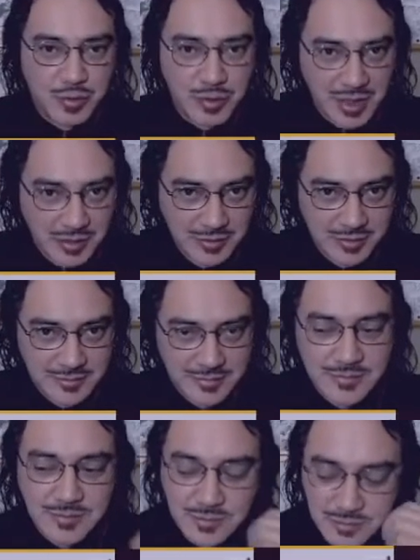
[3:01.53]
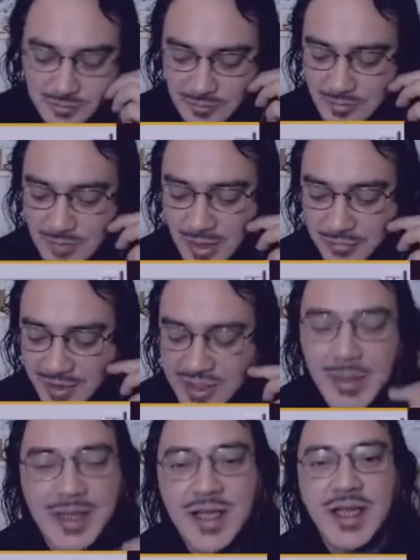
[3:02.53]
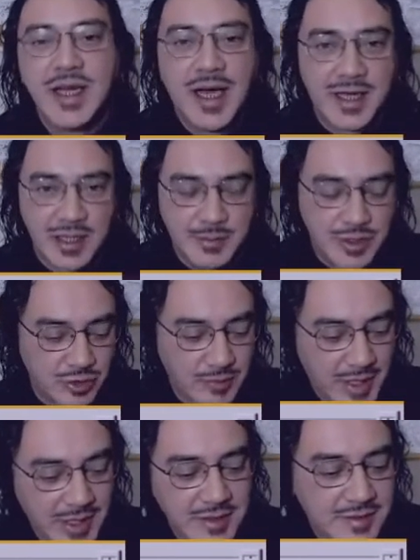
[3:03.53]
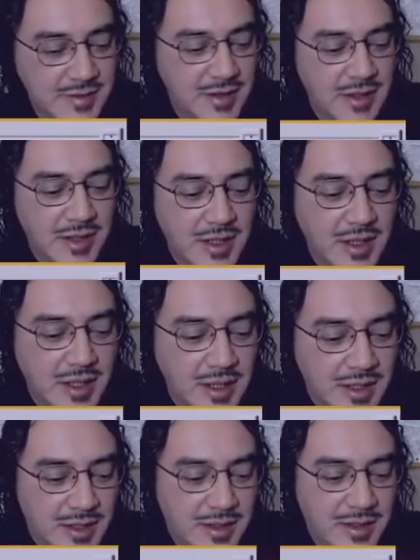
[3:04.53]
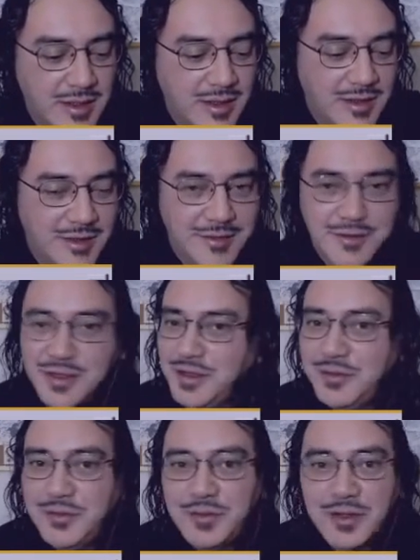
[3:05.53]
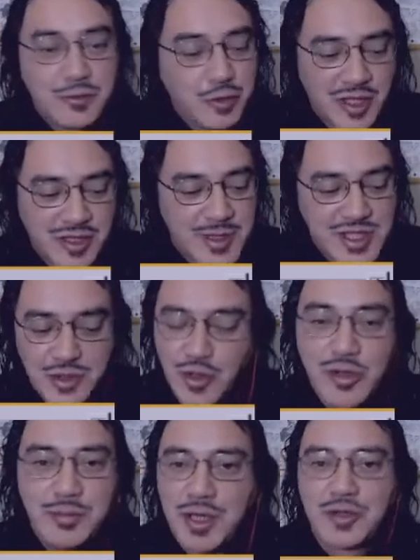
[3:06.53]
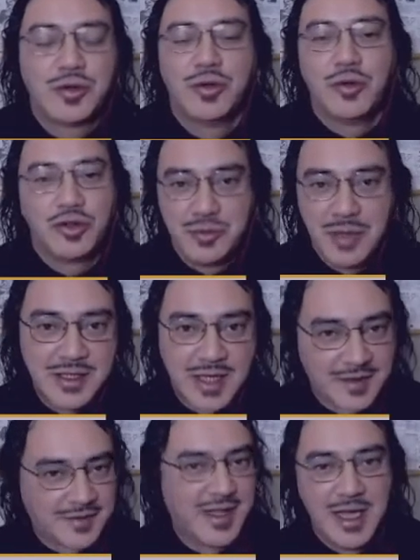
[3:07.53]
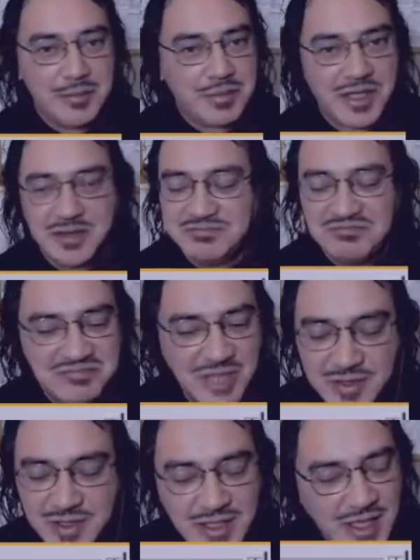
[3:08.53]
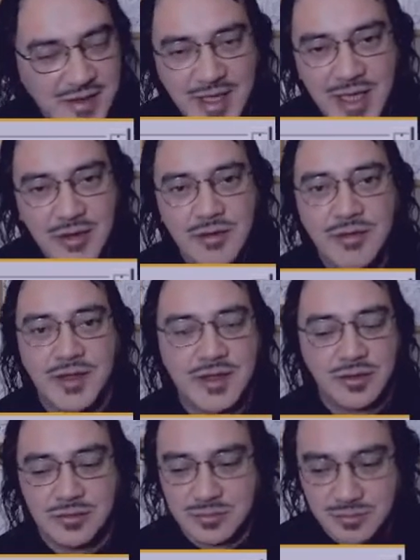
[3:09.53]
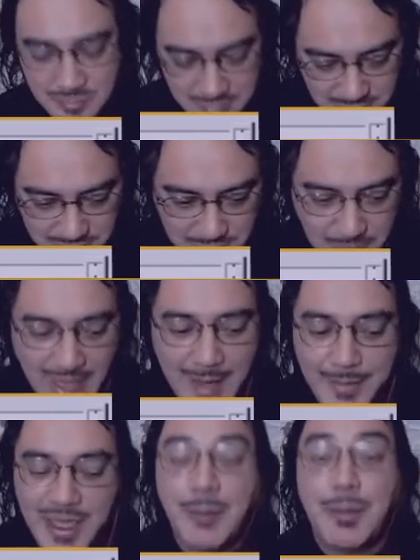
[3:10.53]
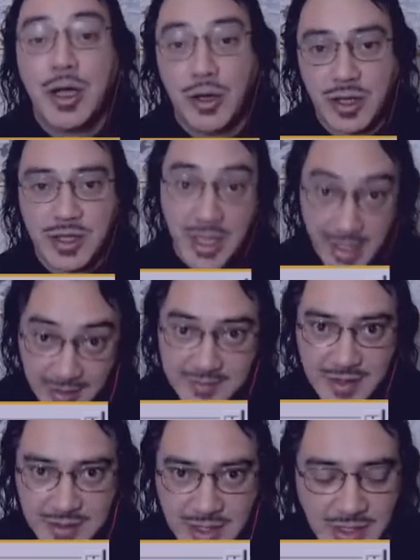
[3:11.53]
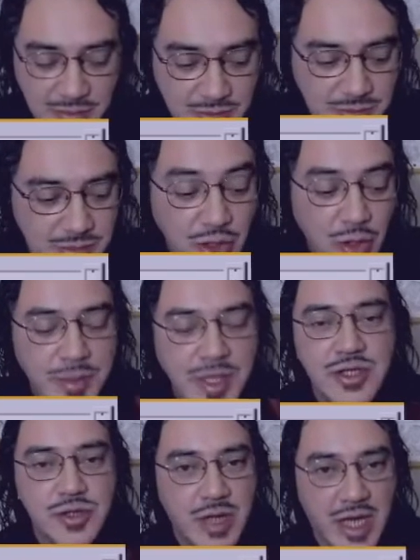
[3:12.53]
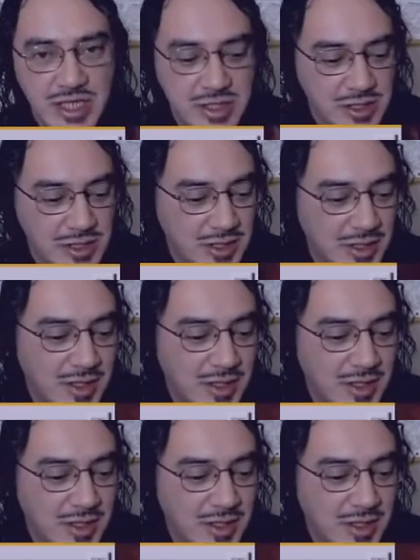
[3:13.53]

de comprimento, feito madeira, arame e tudo mais, uh, curiosamente não impressionou os militares na época, não se interessaram em fazer um, uma réplica maior, que era essa ideia do Ninomiya Chuhat,